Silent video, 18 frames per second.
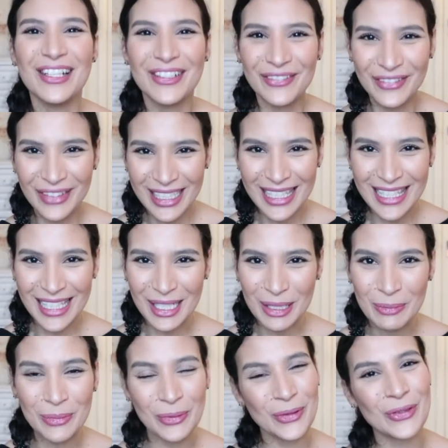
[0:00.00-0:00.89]

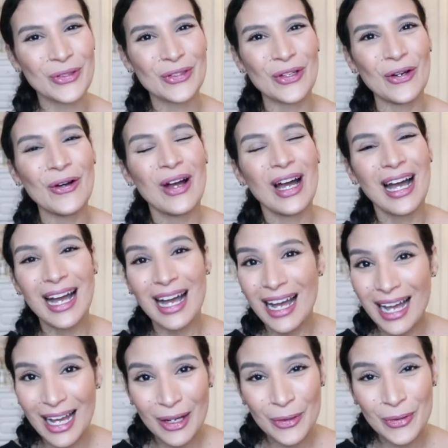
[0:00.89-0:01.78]
25%
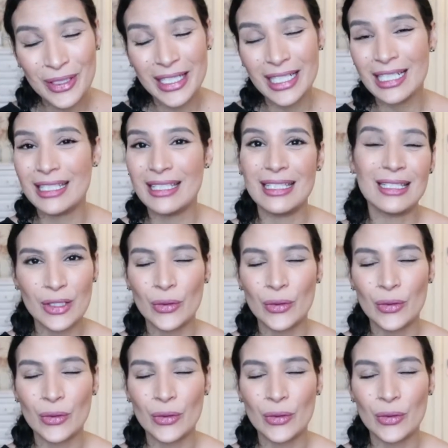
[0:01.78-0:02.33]
à utiliser